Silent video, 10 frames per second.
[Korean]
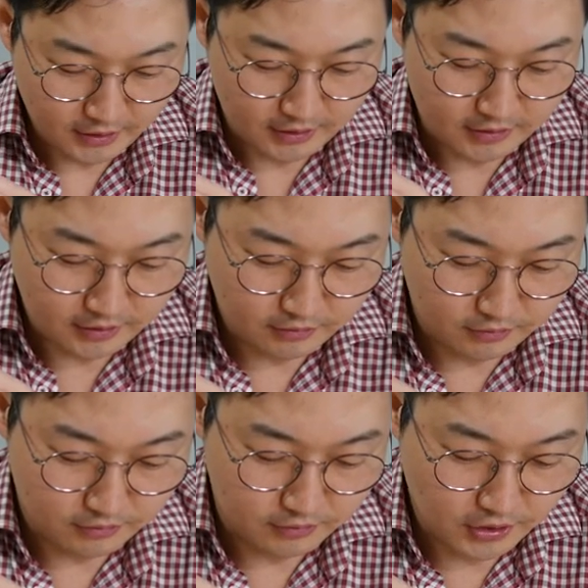이
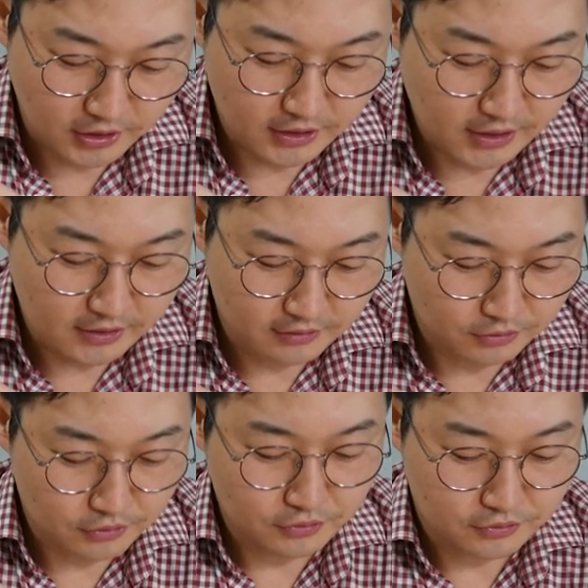책도 최근에 읽은
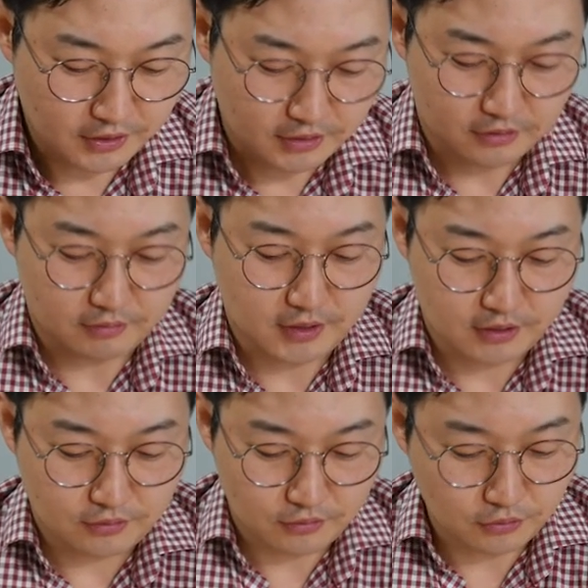소설 중에는 정말
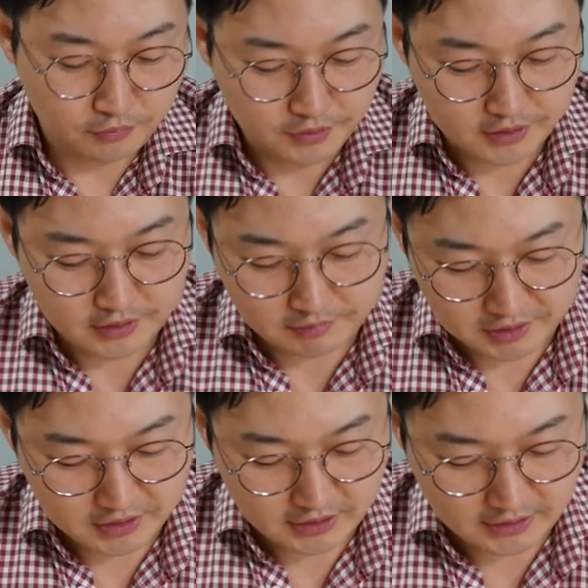손꼽히는
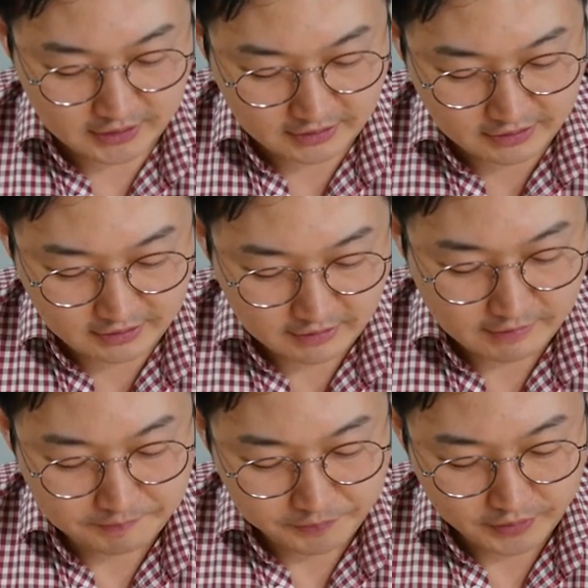재미는 책이니까
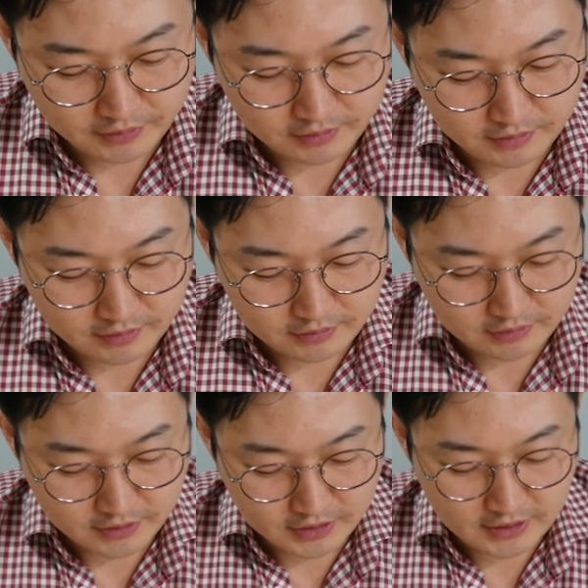
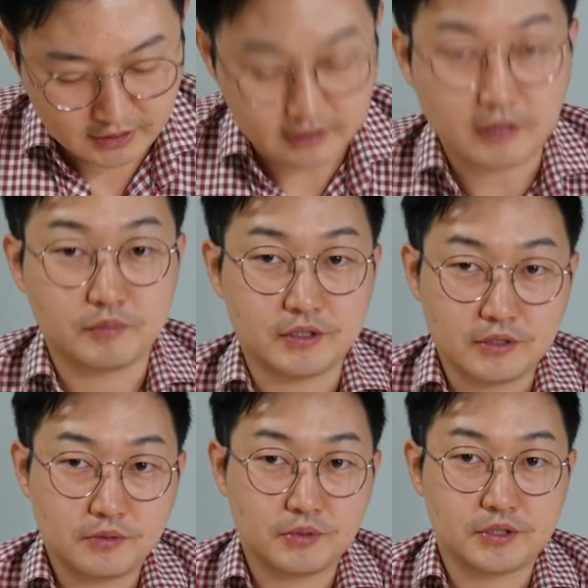시간 내서 한번
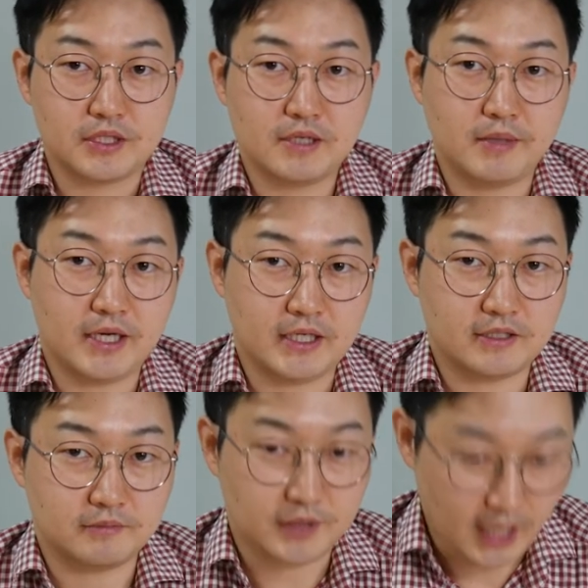읽어보시길
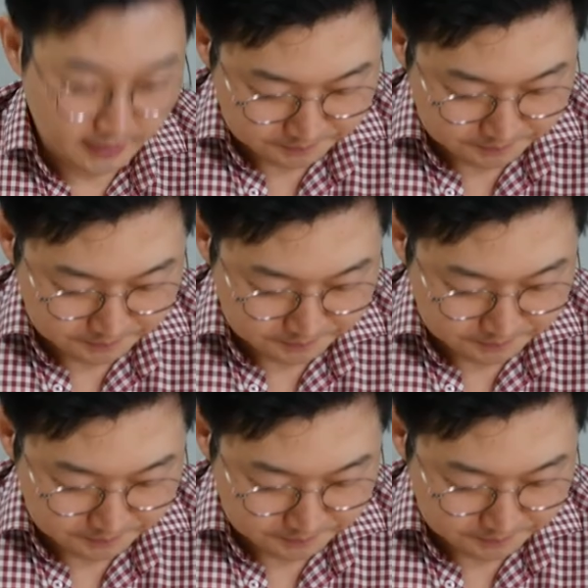바라겠습니다.